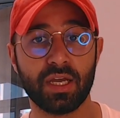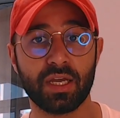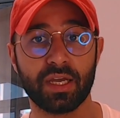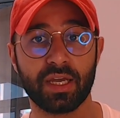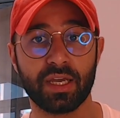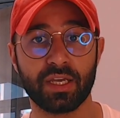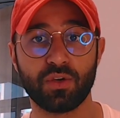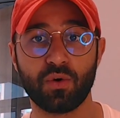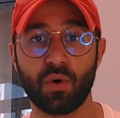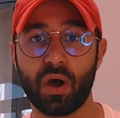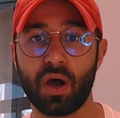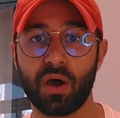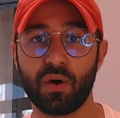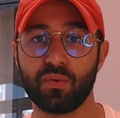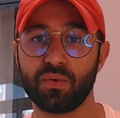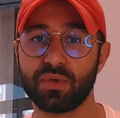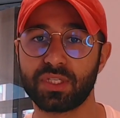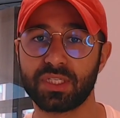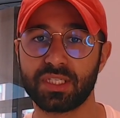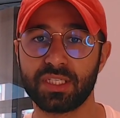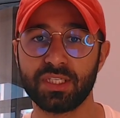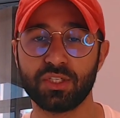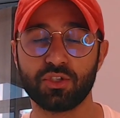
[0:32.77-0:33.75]
Et il y aura
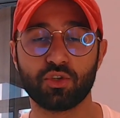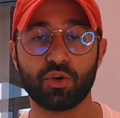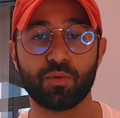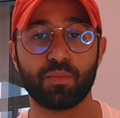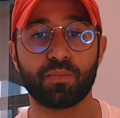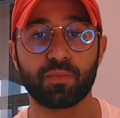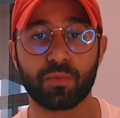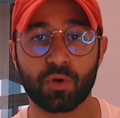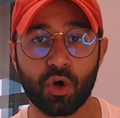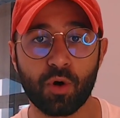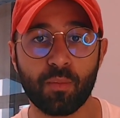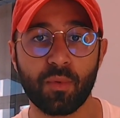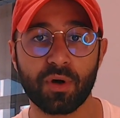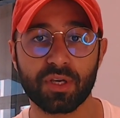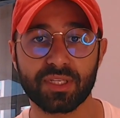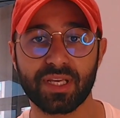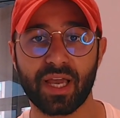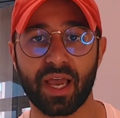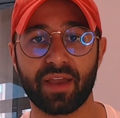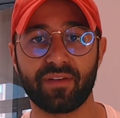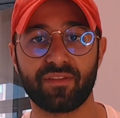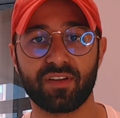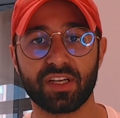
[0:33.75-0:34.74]
aussi, je commence
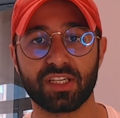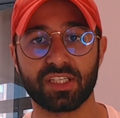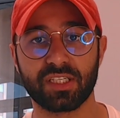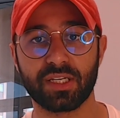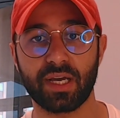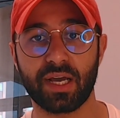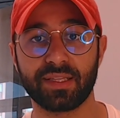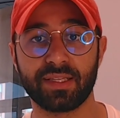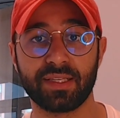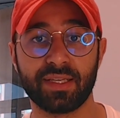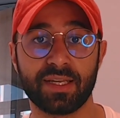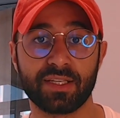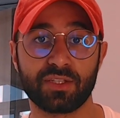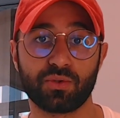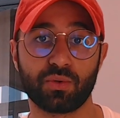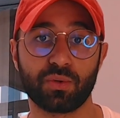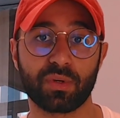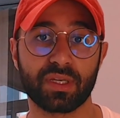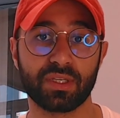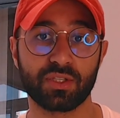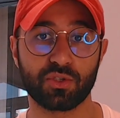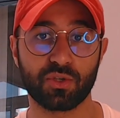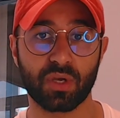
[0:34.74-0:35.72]
à réfléchir à des nations
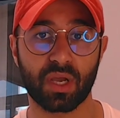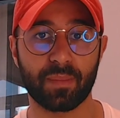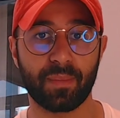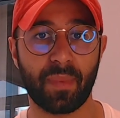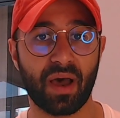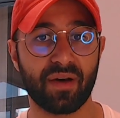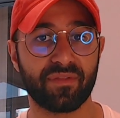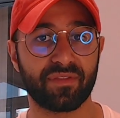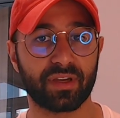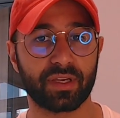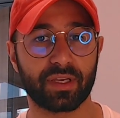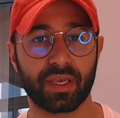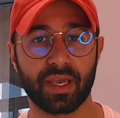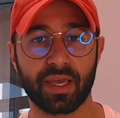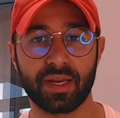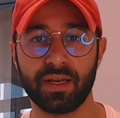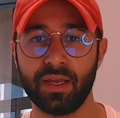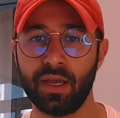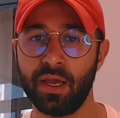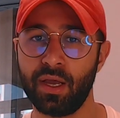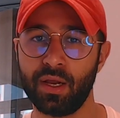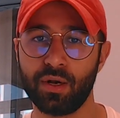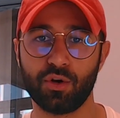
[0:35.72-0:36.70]
qui ne seraient pas africaines,